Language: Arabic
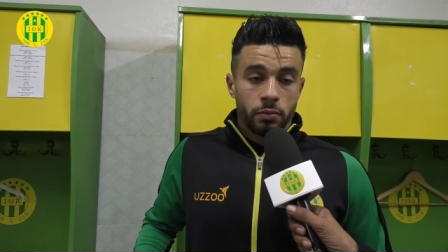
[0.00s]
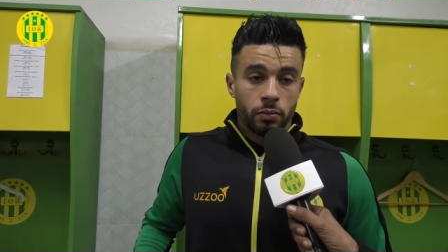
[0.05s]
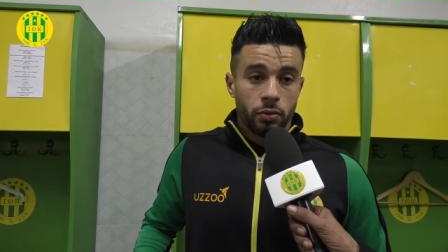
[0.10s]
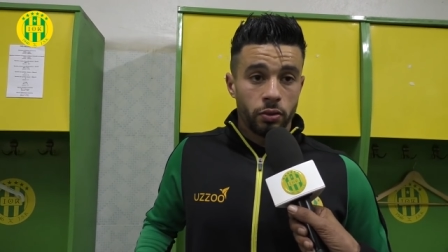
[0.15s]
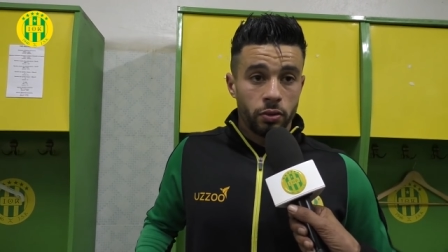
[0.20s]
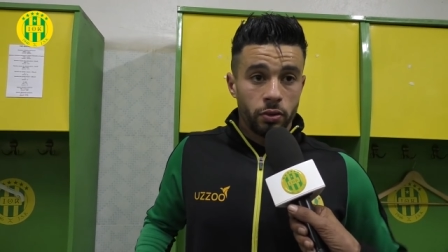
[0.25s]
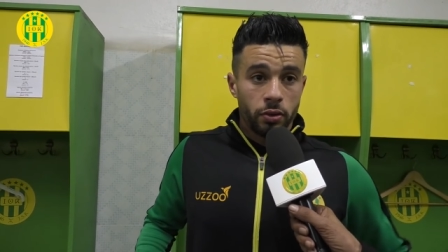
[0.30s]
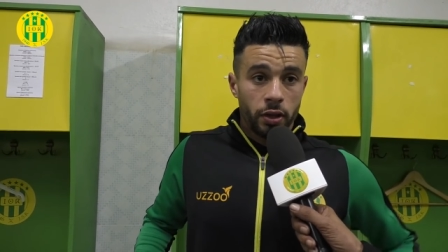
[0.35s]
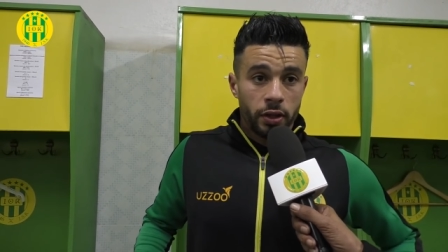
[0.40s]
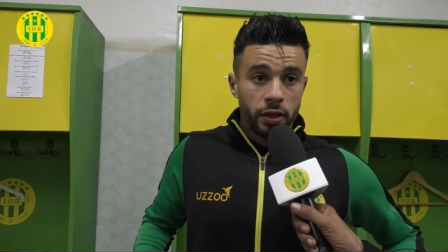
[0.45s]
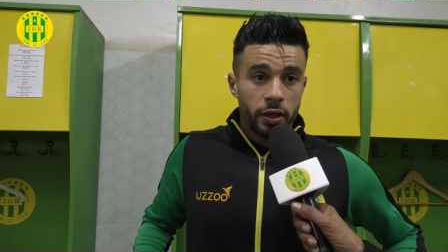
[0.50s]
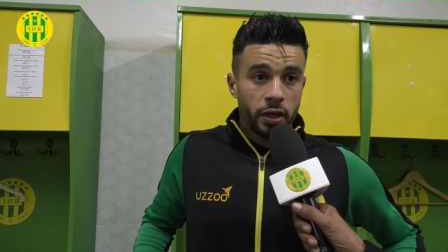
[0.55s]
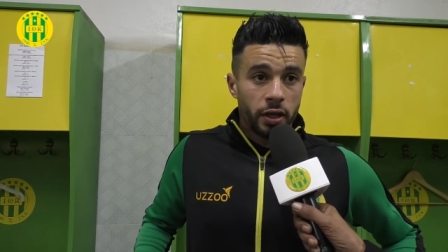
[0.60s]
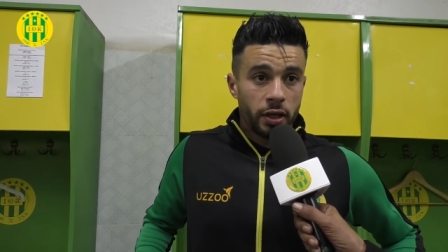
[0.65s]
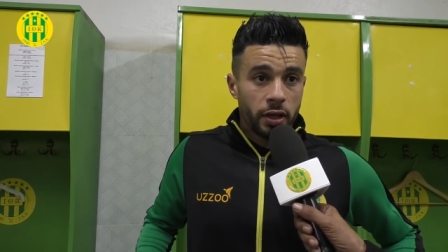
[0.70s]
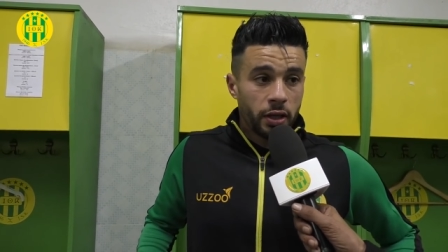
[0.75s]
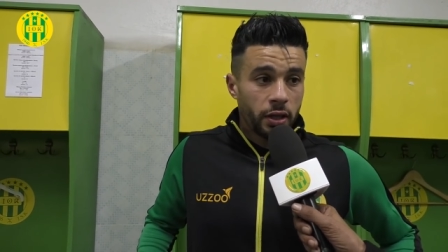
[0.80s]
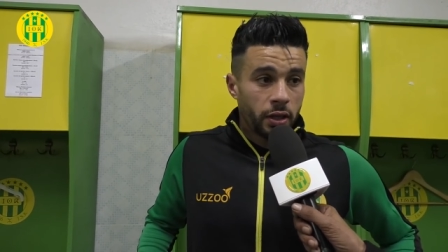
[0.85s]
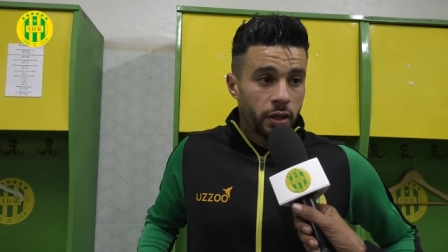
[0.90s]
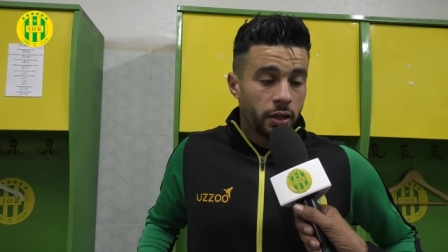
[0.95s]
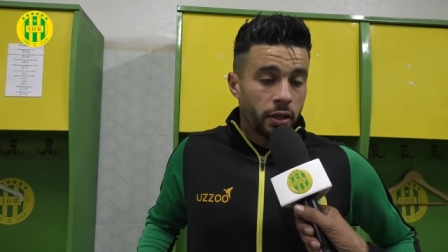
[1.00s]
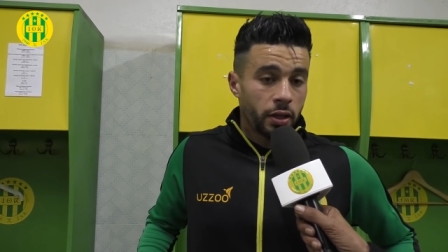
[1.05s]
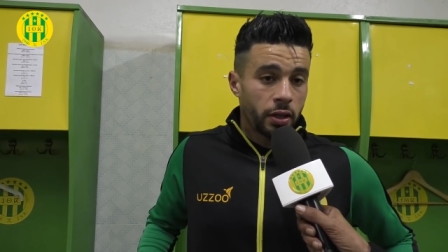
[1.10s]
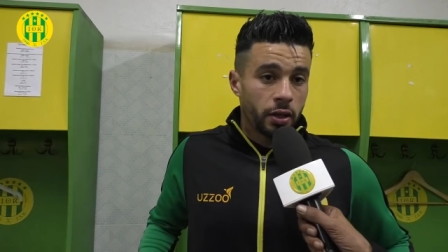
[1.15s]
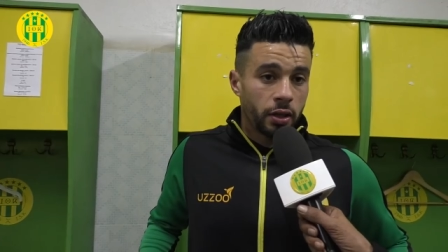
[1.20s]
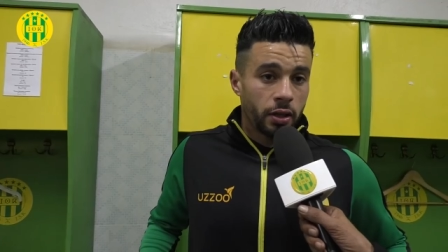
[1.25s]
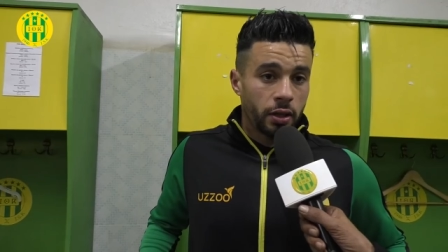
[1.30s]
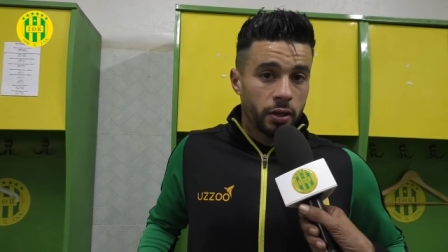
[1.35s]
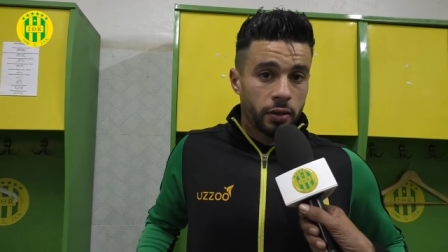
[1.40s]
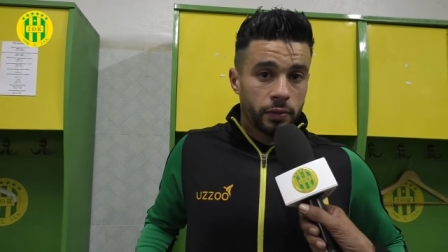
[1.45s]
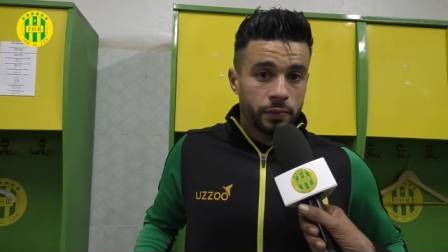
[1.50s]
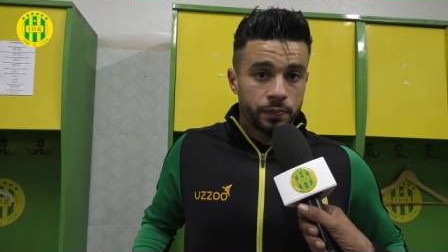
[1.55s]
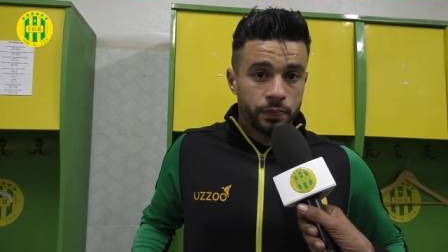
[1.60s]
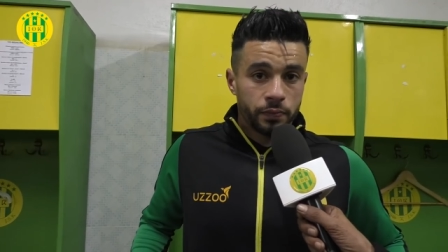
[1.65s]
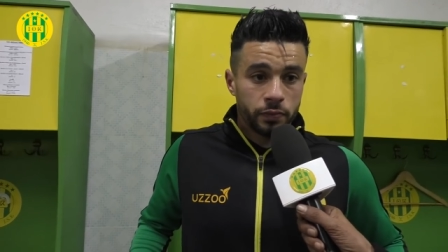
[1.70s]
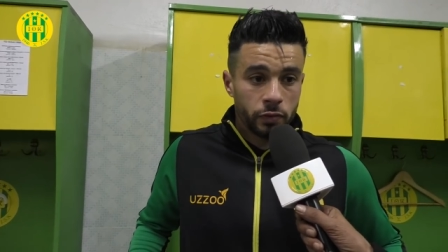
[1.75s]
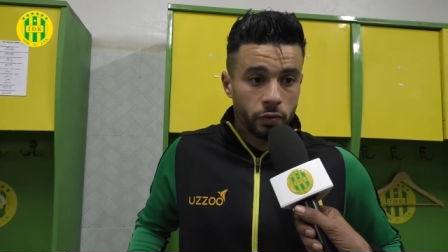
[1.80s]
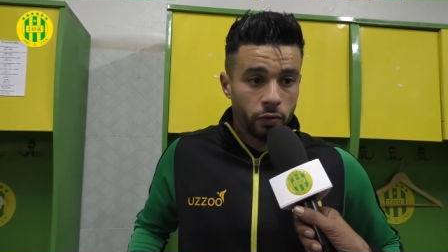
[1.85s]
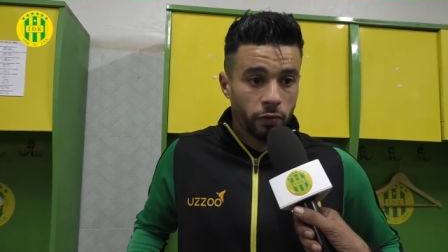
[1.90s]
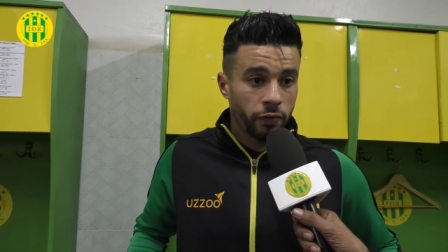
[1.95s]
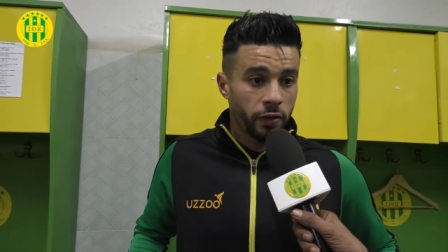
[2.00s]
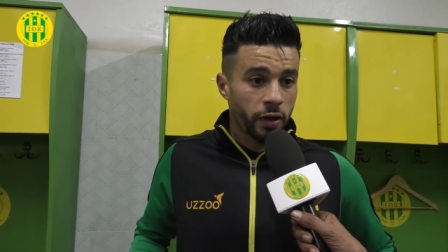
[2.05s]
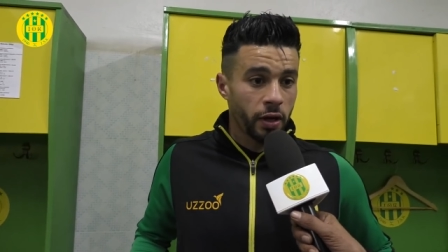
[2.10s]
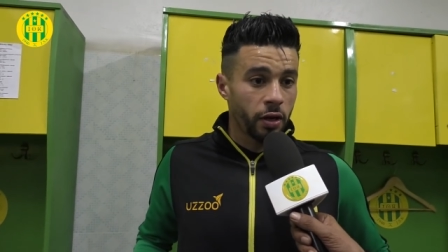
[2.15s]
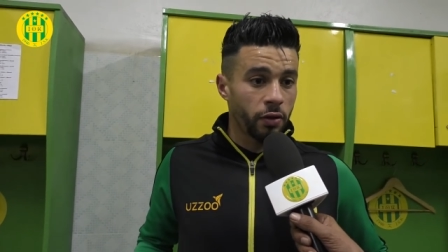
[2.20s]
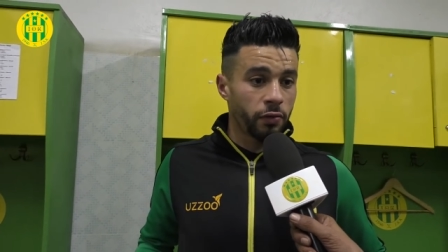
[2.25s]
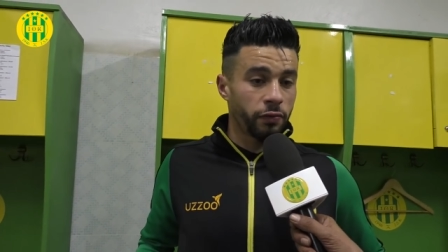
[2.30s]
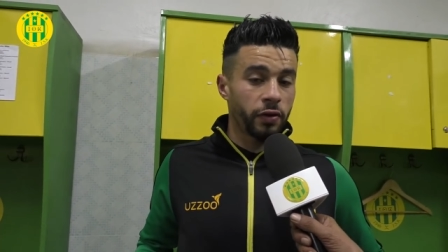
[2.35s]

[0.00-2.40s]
بون حنا نفا